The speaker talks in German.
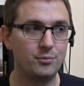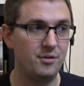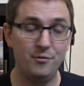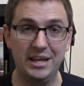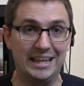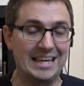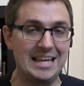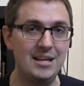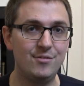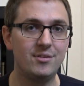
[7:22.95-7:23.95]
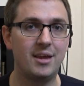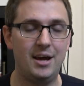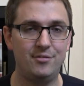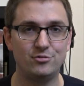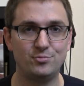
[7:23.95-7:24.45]
wo es auch wieder ein riesen
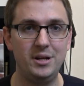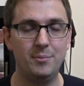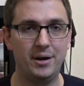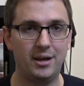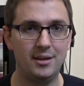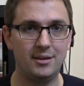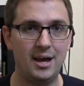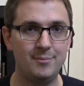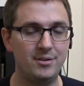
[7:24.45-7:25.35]
krasses Spielepaket gab.